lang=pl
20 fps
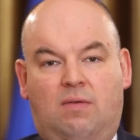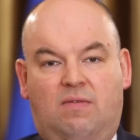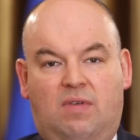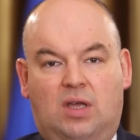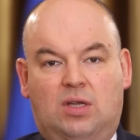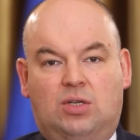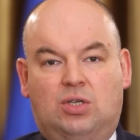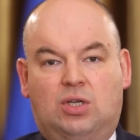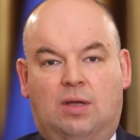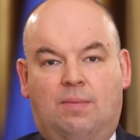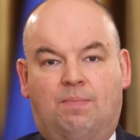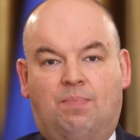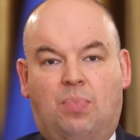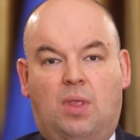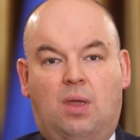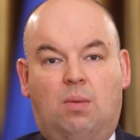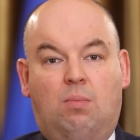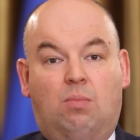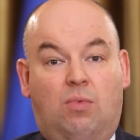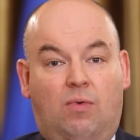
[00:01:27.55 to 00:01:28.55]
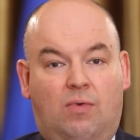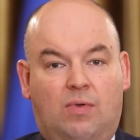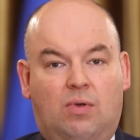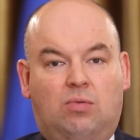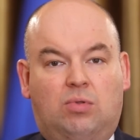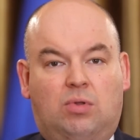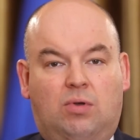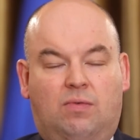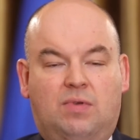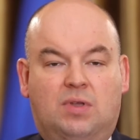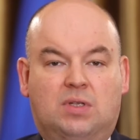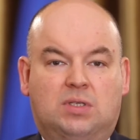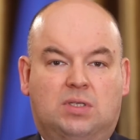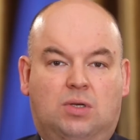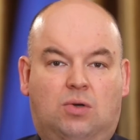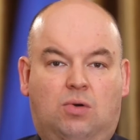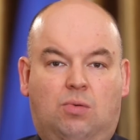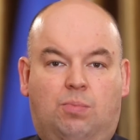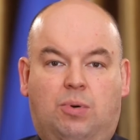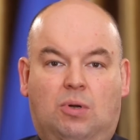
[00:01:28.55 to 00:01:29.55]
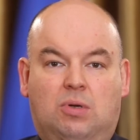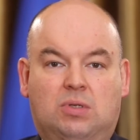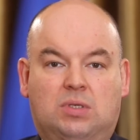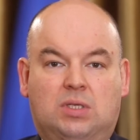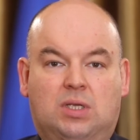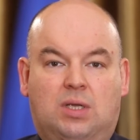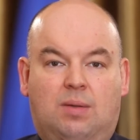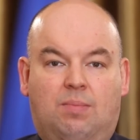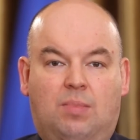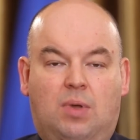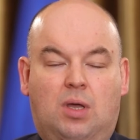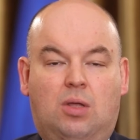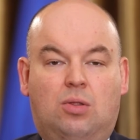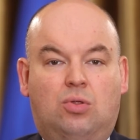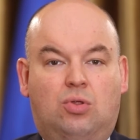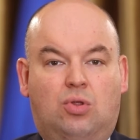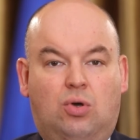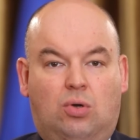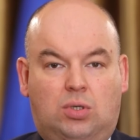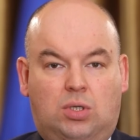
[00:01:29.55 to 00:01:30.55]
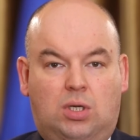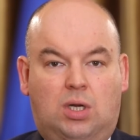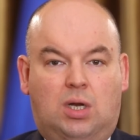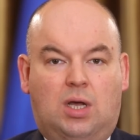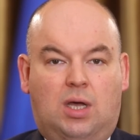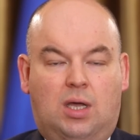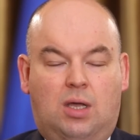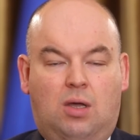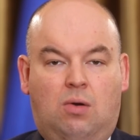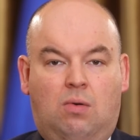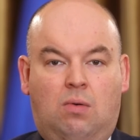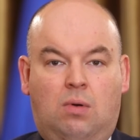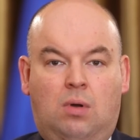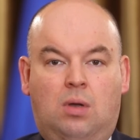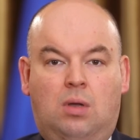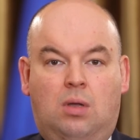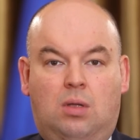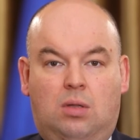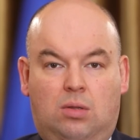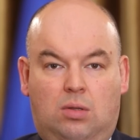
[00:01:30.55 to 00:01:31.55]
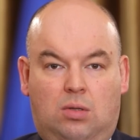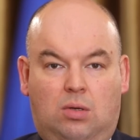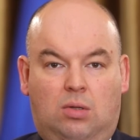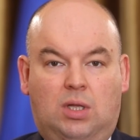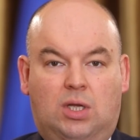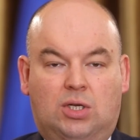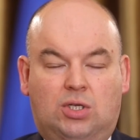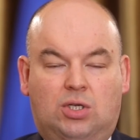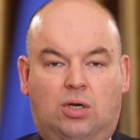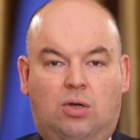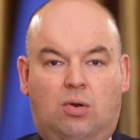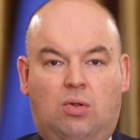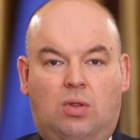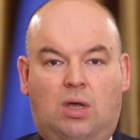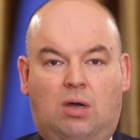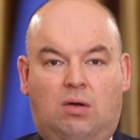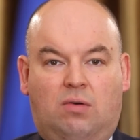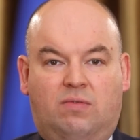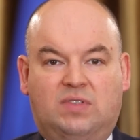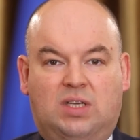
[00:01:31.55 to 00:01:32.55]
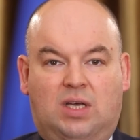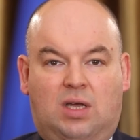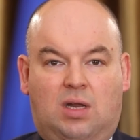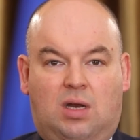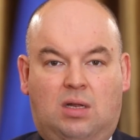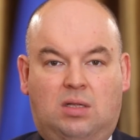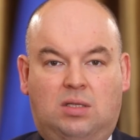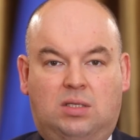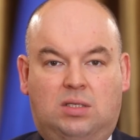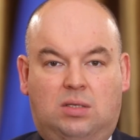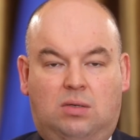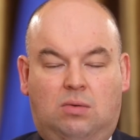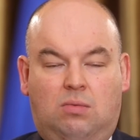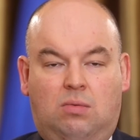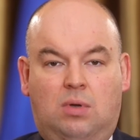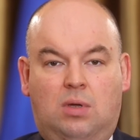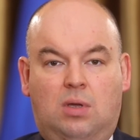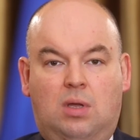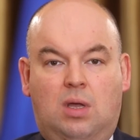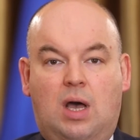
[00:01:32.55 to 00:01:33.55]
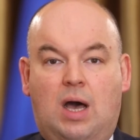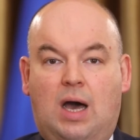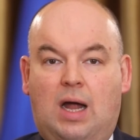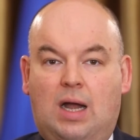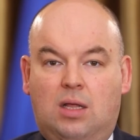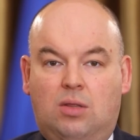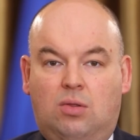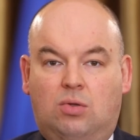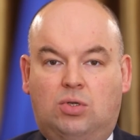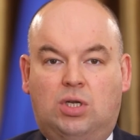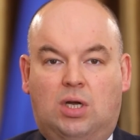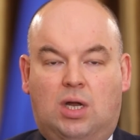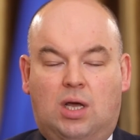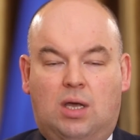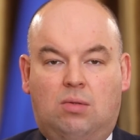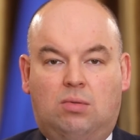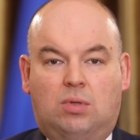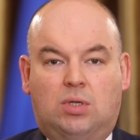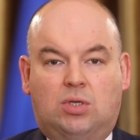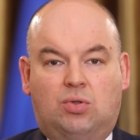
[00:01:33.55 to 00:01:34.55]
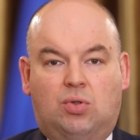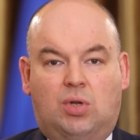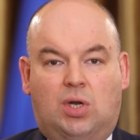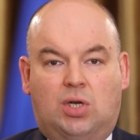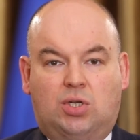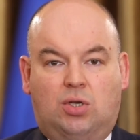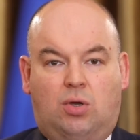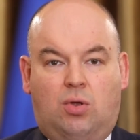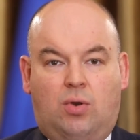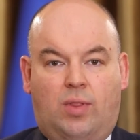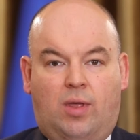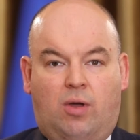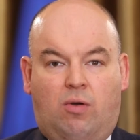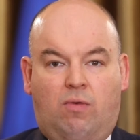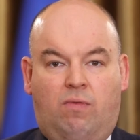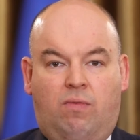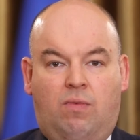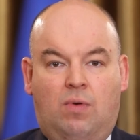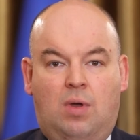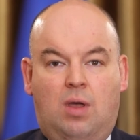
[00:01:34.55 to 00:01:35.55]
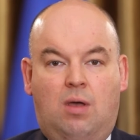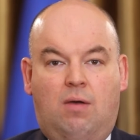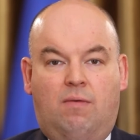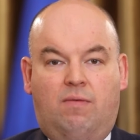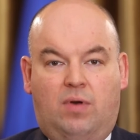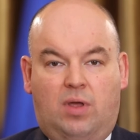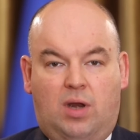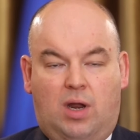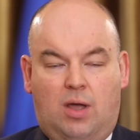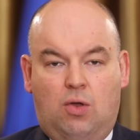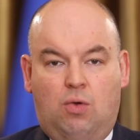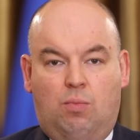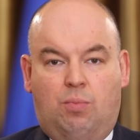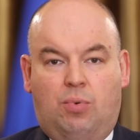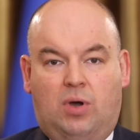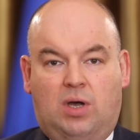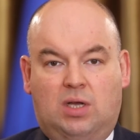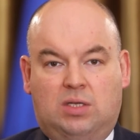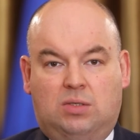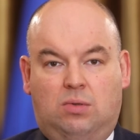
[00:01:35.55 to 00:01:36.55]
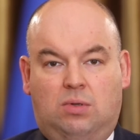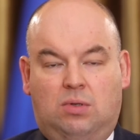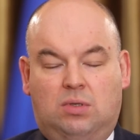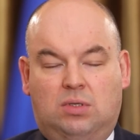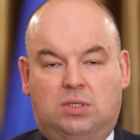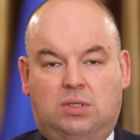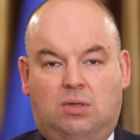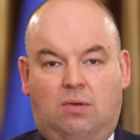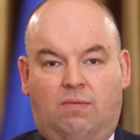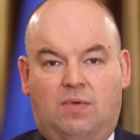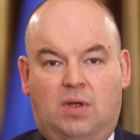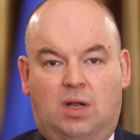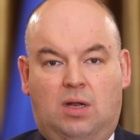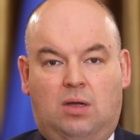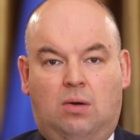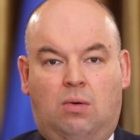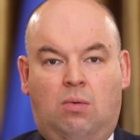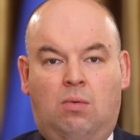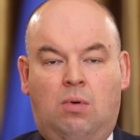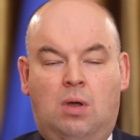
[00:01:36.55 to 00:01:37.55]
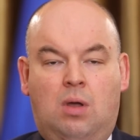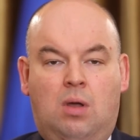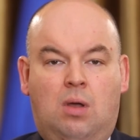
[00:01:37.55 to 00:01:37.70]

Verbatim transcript: Wierzę, mówią to w języku polskim. Docierają do naszych rodaków za granicą, ale docierają też do naszych rodaków w kraju, pokazując tą wielką